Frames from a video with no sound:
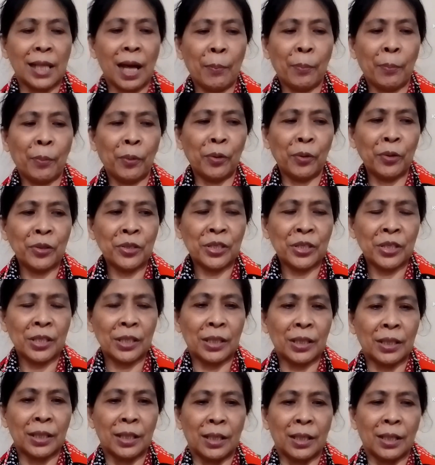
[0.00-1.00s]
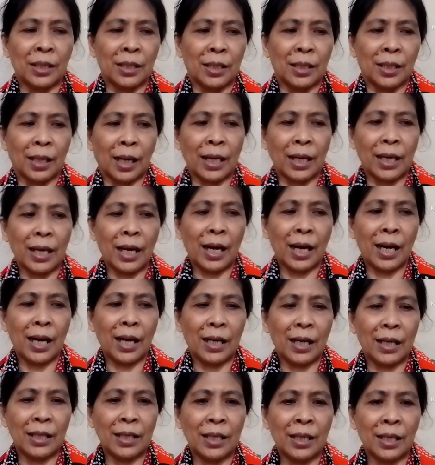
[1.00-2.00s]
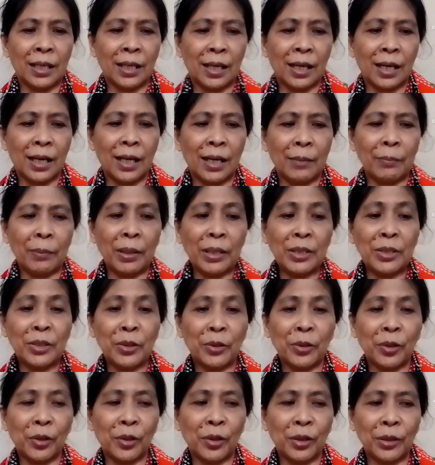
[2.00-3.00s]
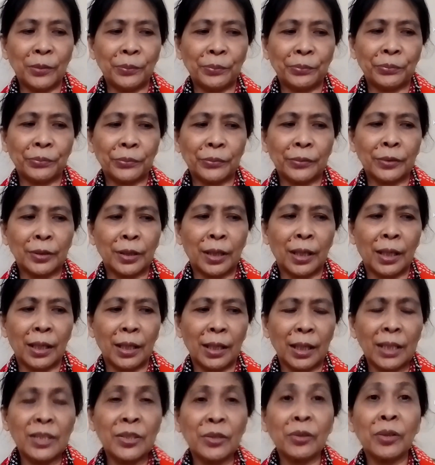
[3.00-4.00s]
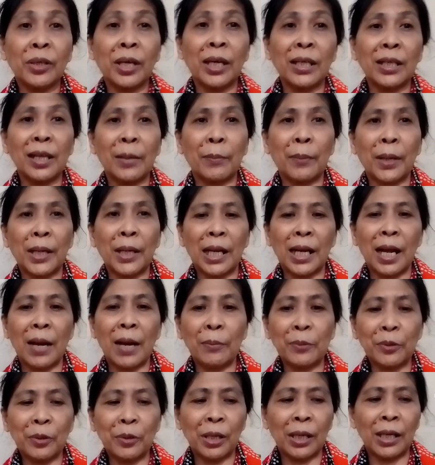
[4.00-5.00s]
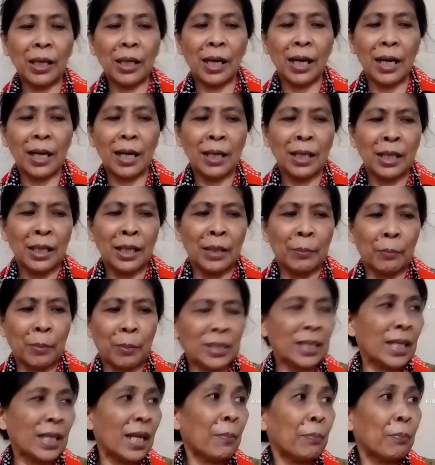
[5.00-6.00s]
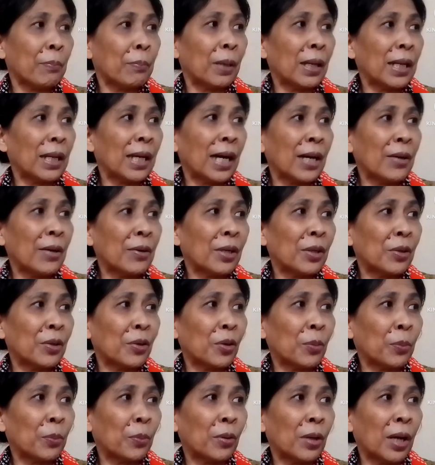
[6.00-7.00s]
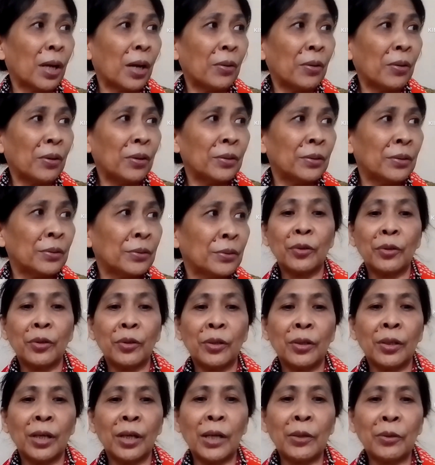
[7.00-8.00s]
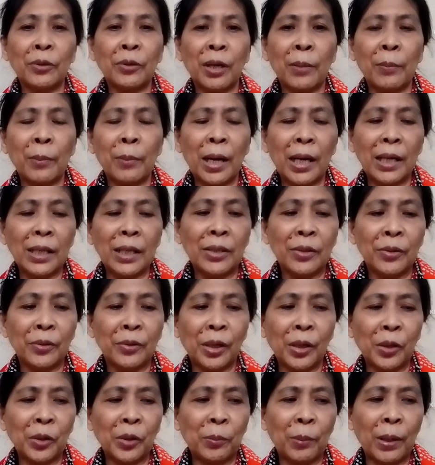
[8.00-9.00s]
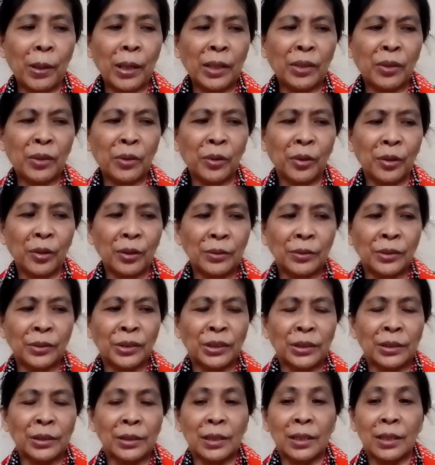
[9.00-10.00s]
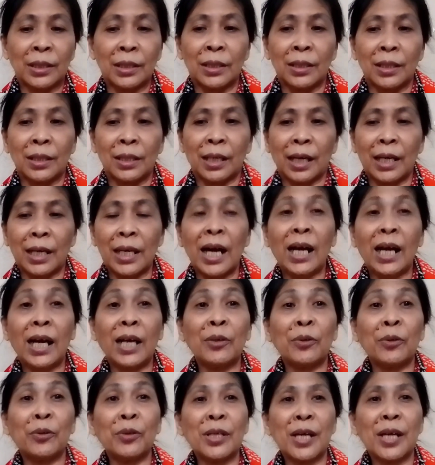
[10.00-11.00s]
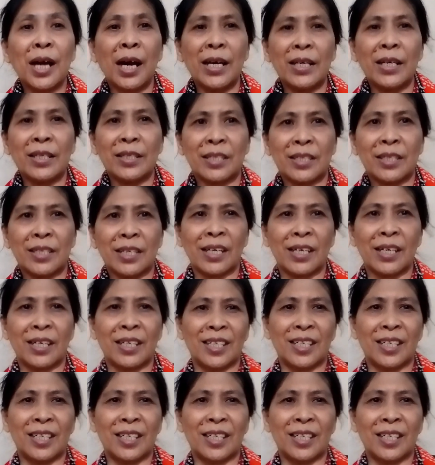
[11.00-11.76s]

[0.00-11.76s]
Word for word: Tapos kaya medyo it's okay naman alhamdulillah. Masarap maliha yung ano ko pulaw. Yung ano naman, yung ano ba ito? Kaya ganoon guys.